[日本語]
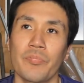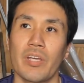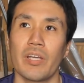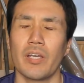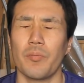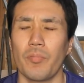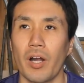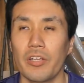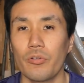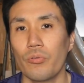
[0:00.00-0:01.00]
えー、
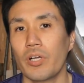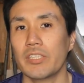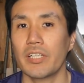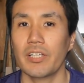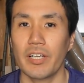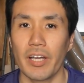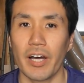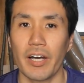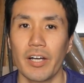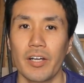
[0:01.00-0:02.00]
周りの農家さんか
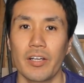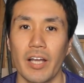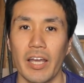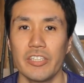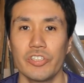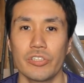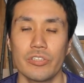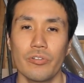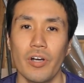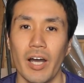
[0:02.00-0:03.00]
ら害
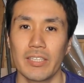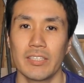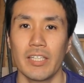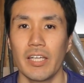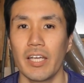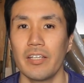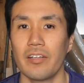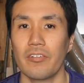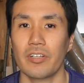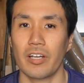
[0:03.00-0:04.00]
虫の発生源
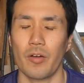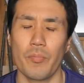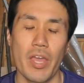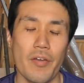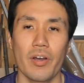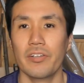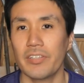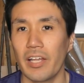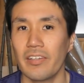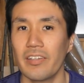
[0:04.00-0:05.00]
になるから迷
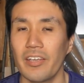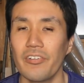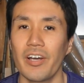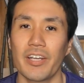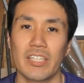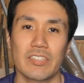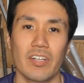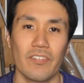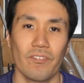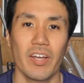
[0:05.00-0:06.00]
惑だっていう話
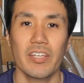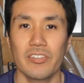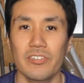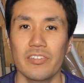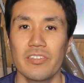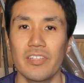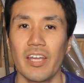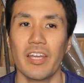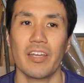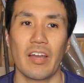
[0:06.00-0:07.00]
はいっぱい聞くっ
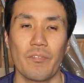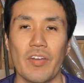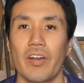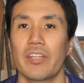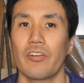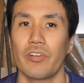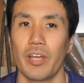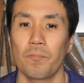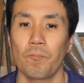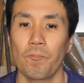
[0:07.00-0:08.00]
てやっぱり言われたの
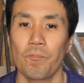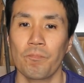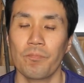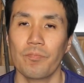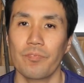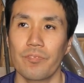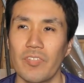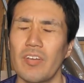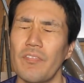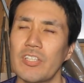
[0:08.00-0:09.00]
ね。う
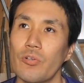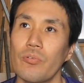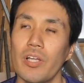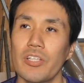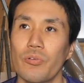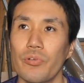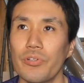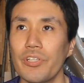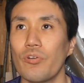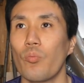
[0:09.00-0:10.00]
ん、でやっぱそうな、そうい
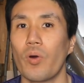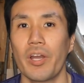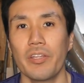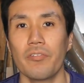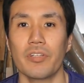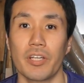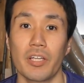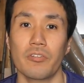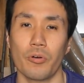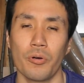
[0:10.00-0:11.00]
うふうに思われてるんだ
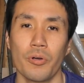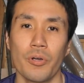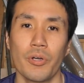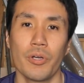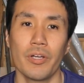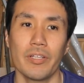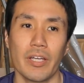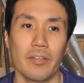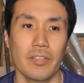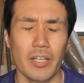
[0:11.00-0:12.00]
なと。
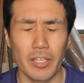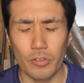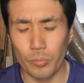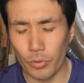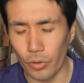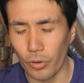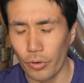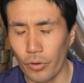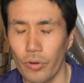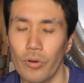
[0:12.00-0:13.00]
ね、だけども